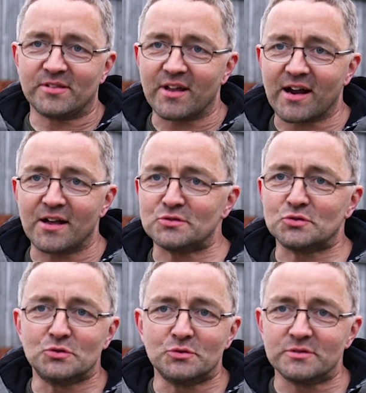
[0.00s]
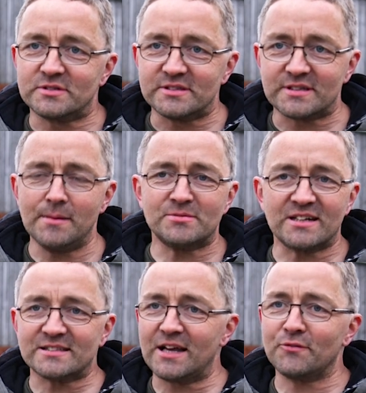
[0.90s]
Da kannst du dir selbst
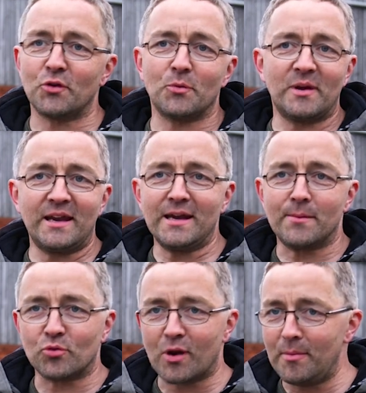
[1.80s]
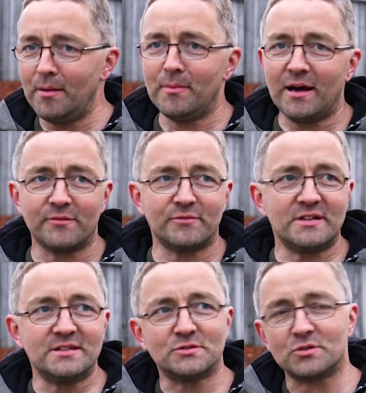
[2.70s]
als Landwirt überlegen, ob du da mitmachen
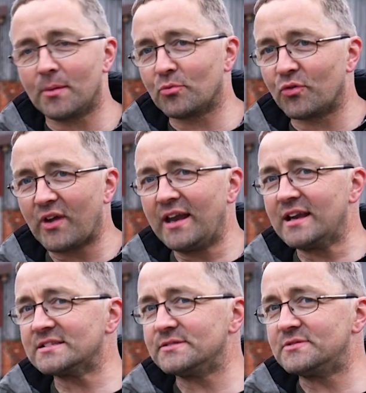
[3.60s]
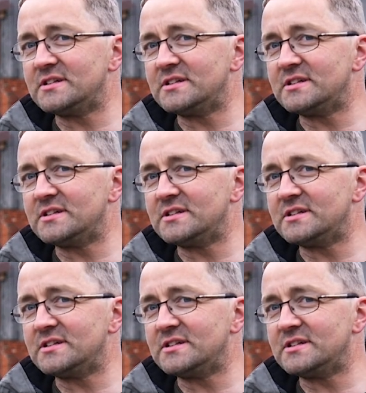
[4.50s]
willst oder ob du es sein lassen